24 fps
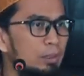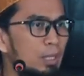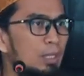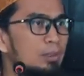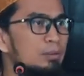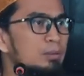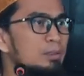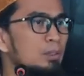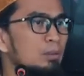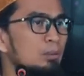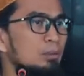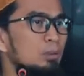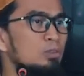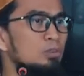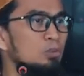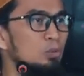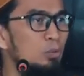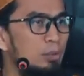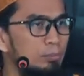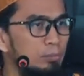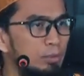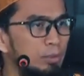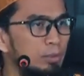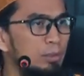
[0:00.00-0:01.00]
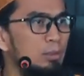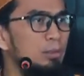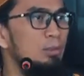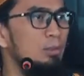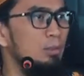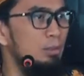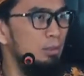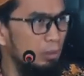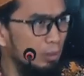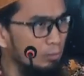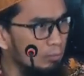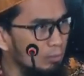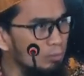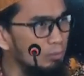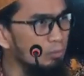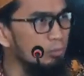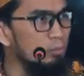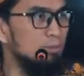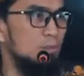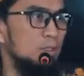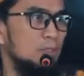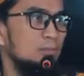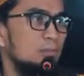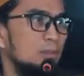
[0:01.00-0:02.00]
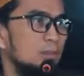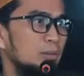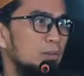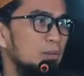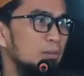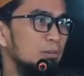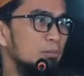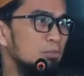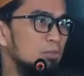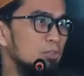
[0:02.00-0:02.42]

diantar oleh suaminya, dia masuk Islam lagi.